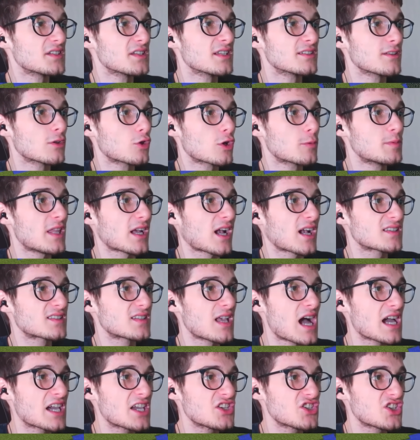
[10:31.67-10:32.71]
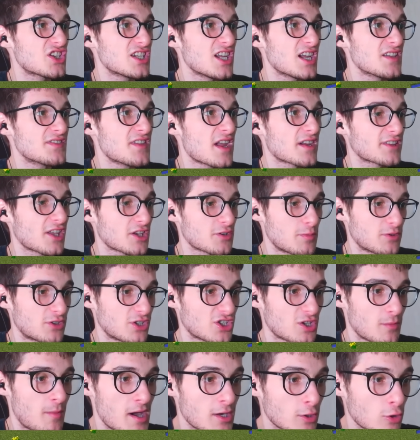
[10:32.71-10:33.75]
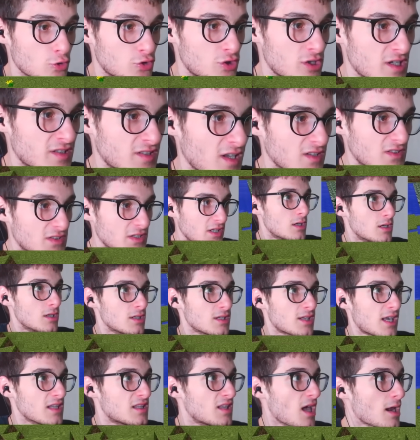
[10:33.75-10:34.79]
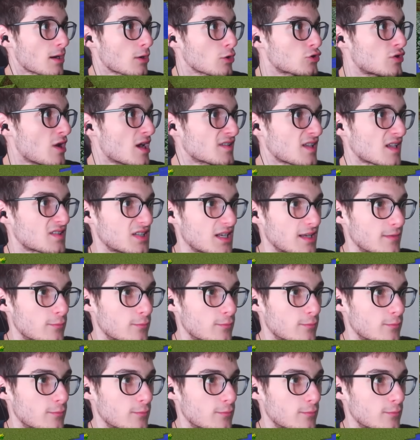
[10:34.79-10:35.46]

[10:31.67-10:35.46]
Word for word: yanında dur. Bir dakika sakince yanına yaklaşmaya çalışacağım. Harkus'un asası. Kedi Harkus'un asasıyla